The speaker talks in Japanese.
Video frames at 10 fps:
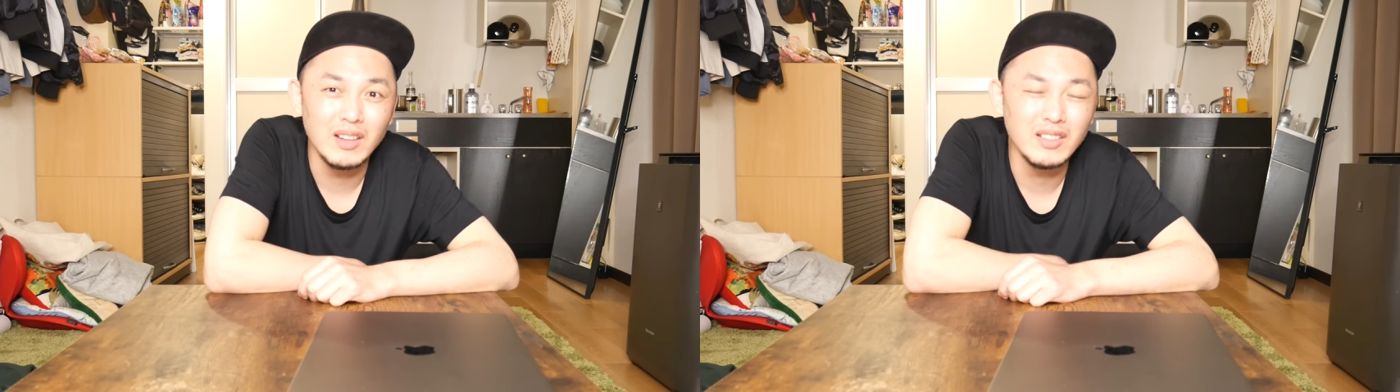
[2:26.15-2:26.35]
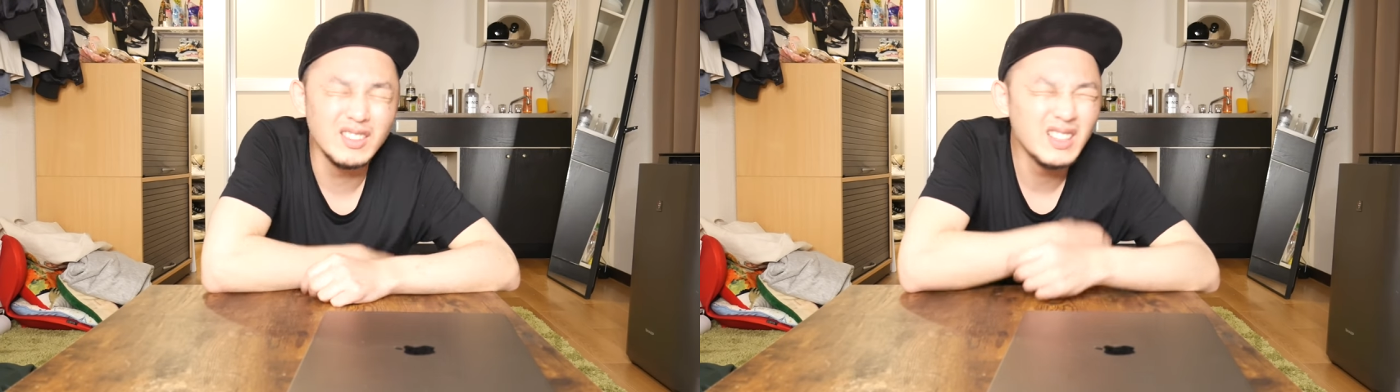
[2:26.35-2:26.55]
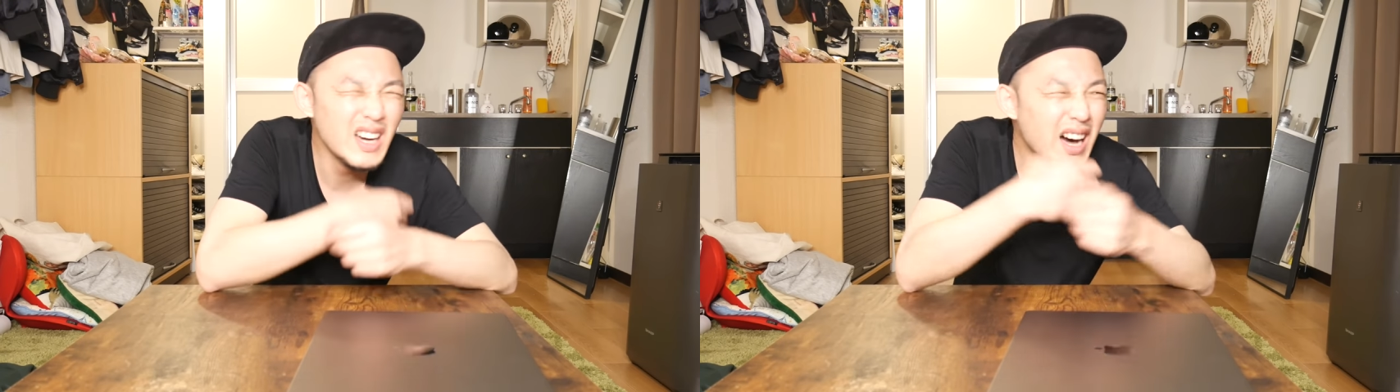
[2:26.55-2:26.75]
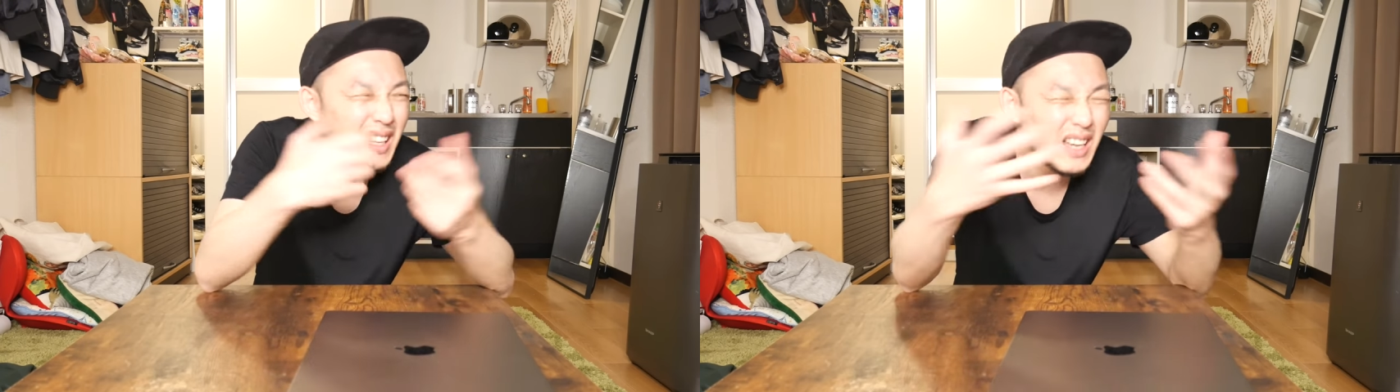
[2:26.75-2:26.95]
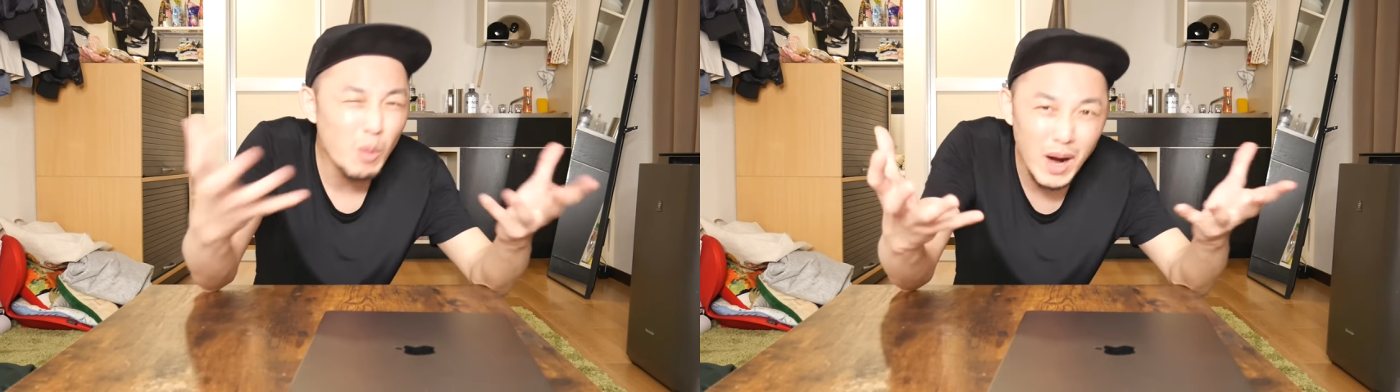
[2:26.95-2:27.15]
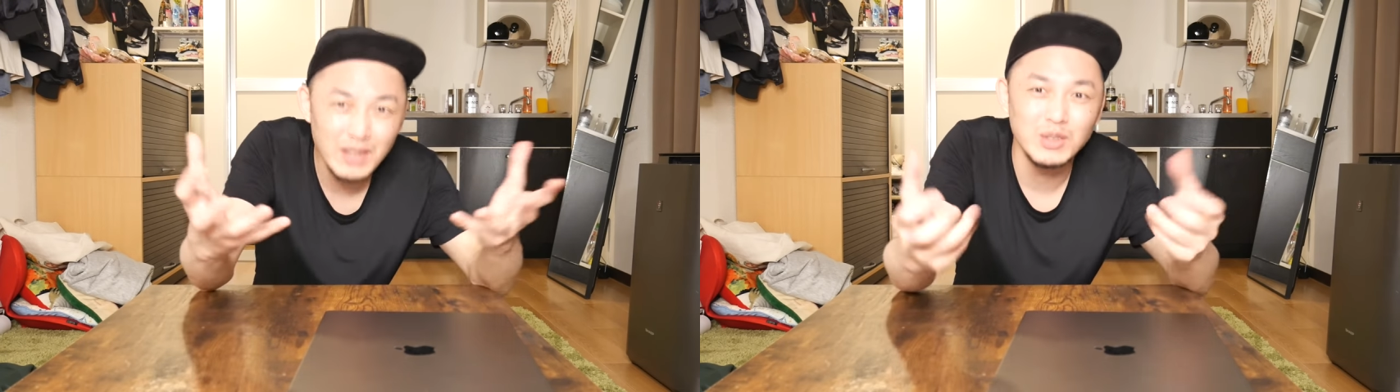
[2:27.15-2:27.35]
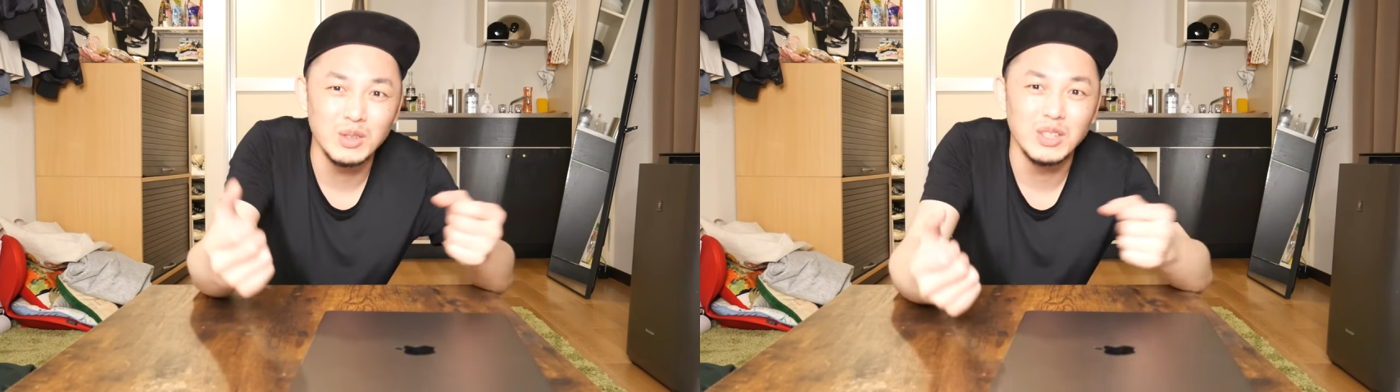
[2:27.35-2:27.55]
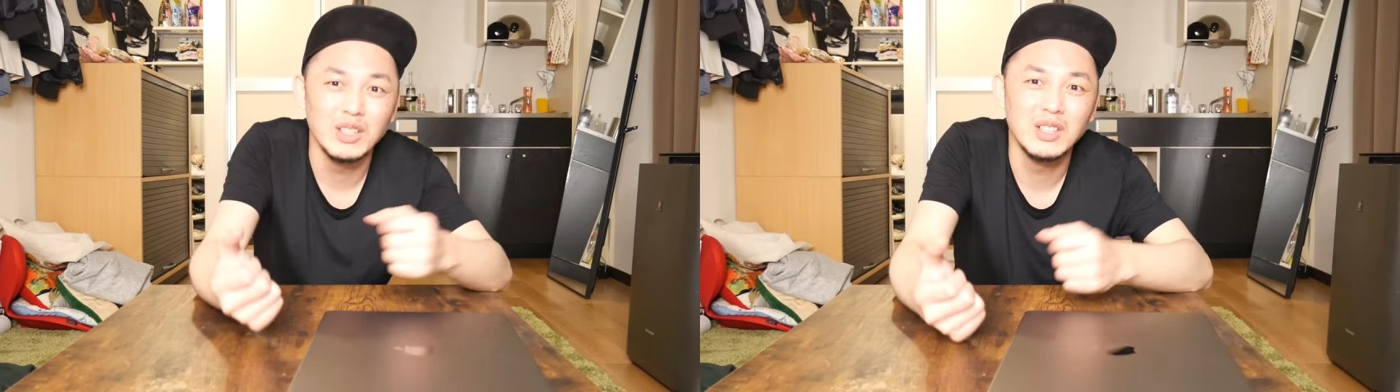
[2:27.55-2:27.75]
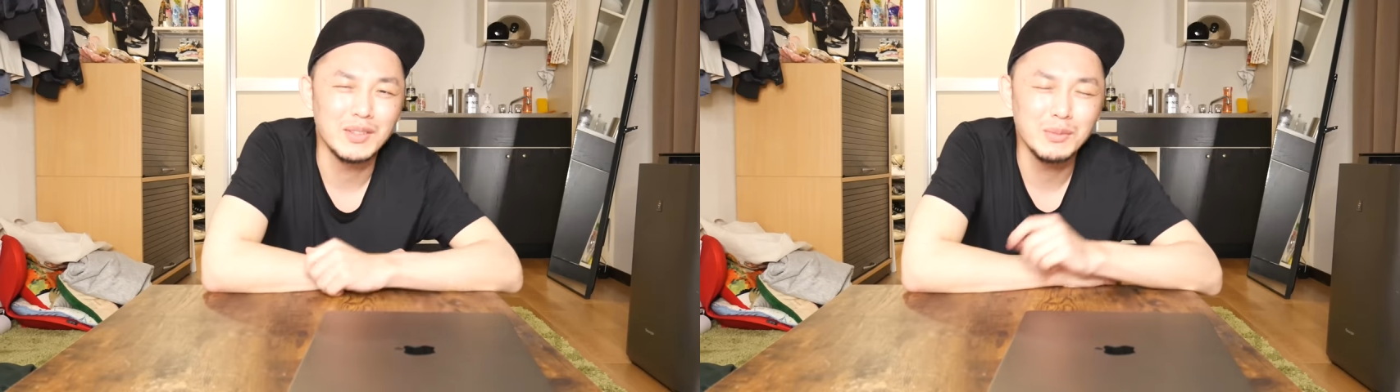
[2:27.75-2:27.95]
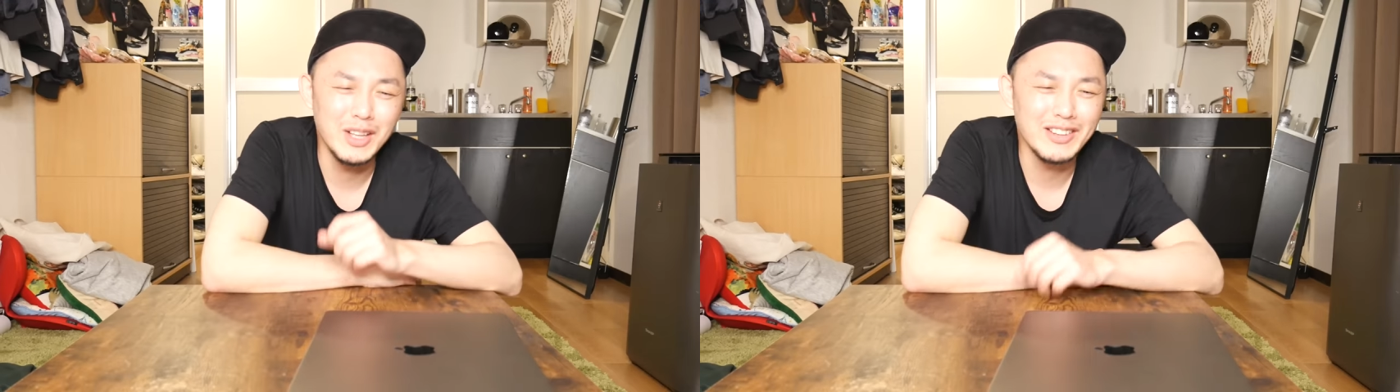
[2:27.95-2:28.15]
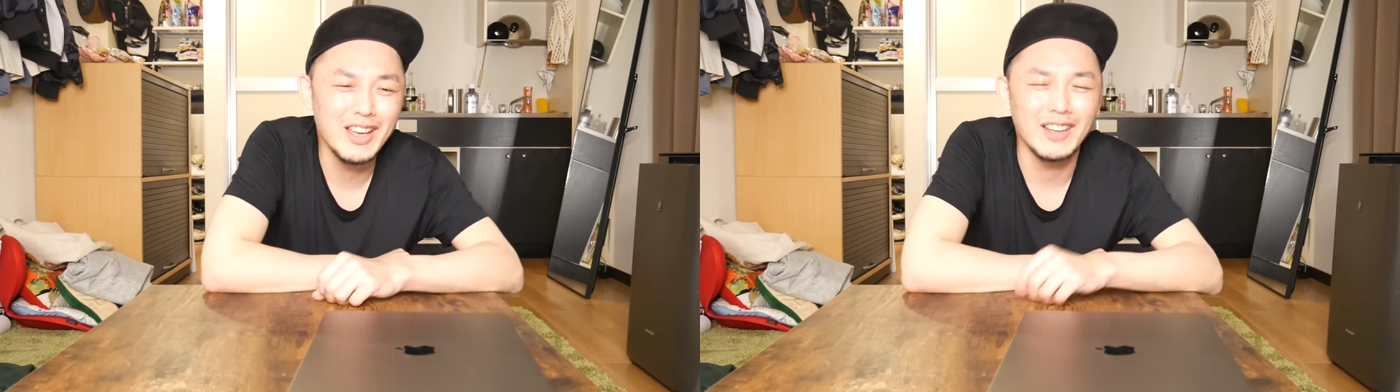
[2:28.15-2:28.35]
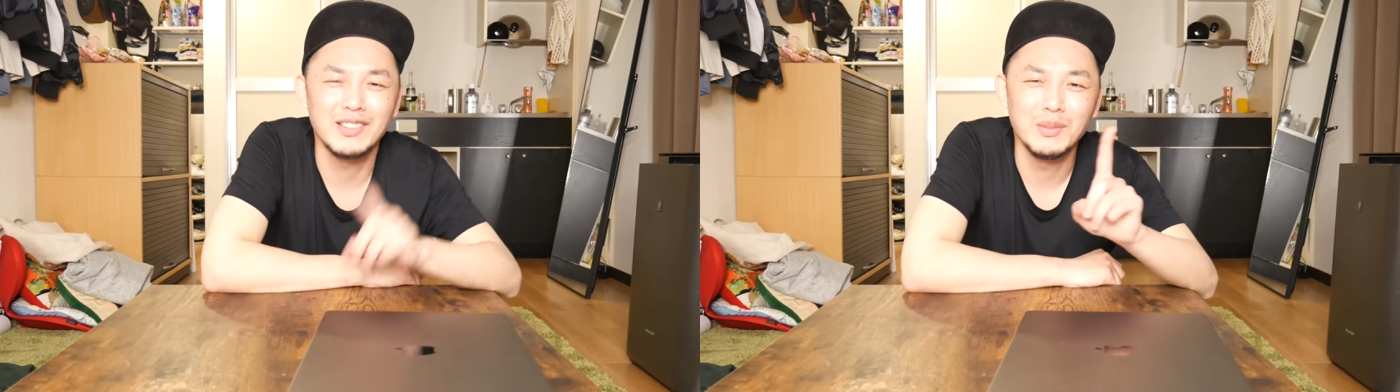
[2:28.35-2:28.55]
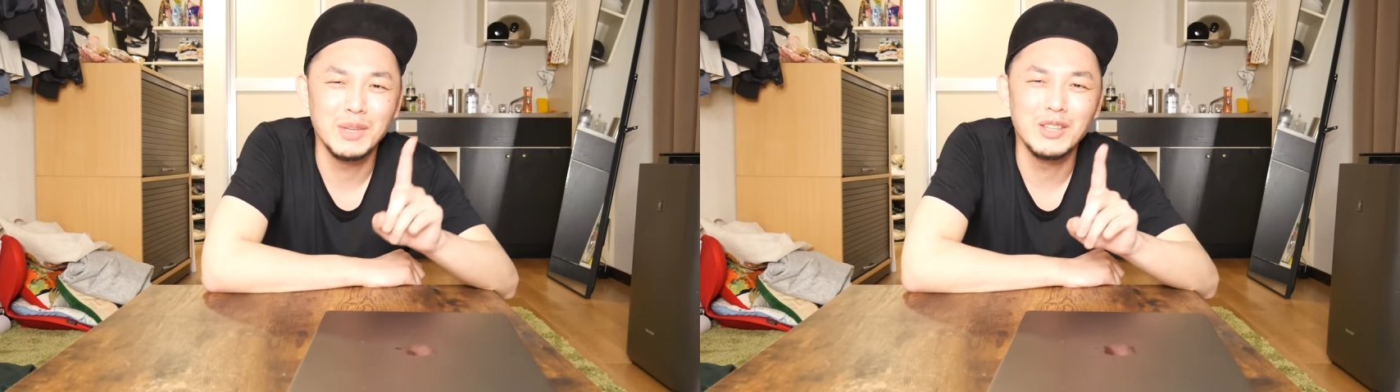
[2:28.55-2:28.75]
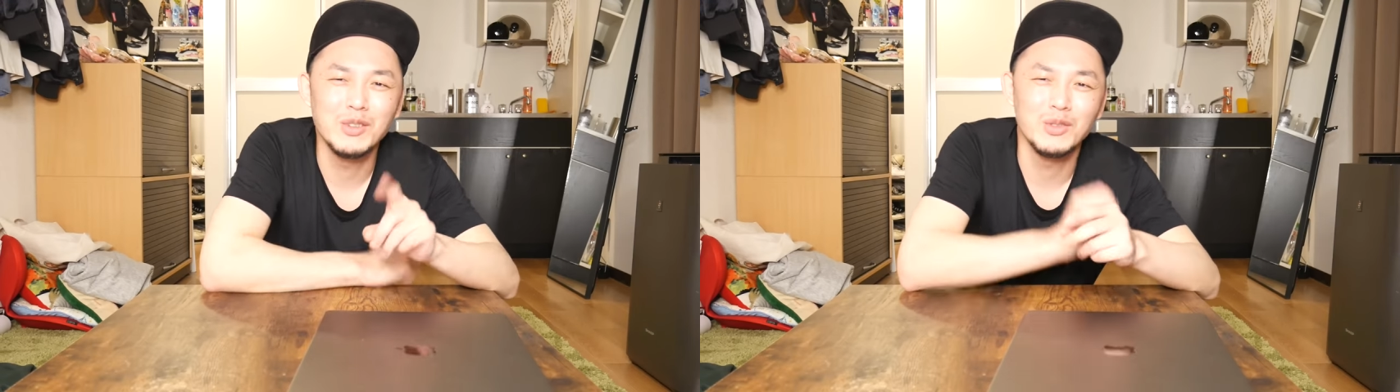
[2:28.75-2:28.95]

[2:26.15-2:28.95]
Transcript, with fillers: Enggak ada waktu. Sebenarnya seminggu